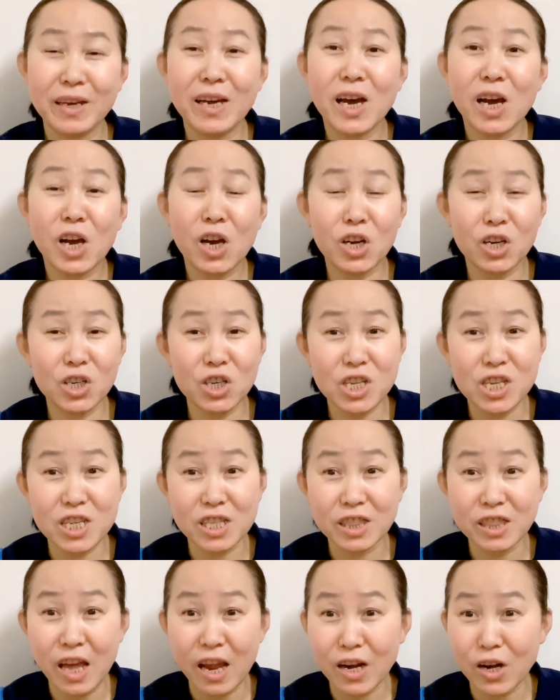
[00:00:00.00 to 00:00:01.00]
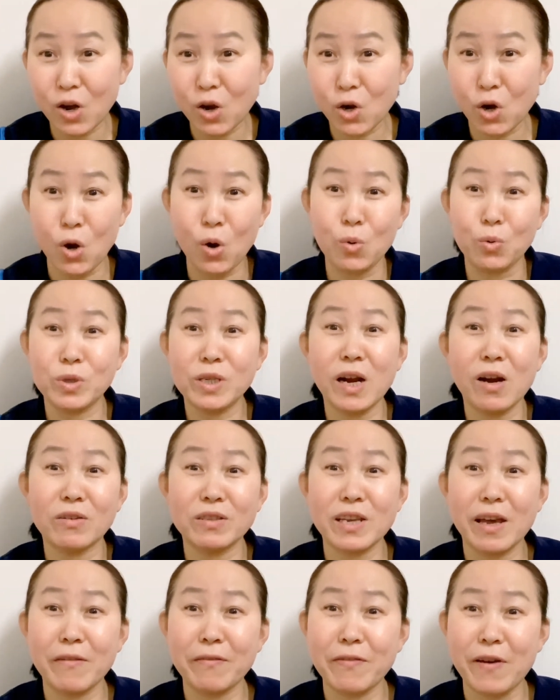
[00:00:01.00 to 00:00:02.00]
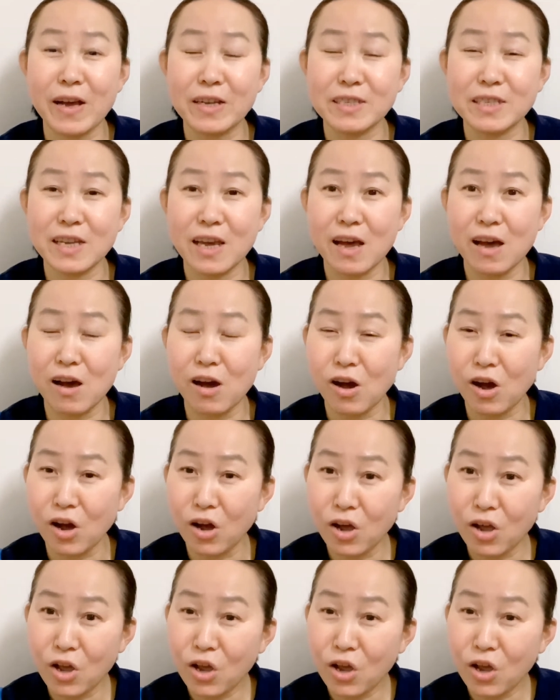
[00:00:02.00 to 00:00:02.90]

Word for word: 可是，一戴上口罩才发现啊。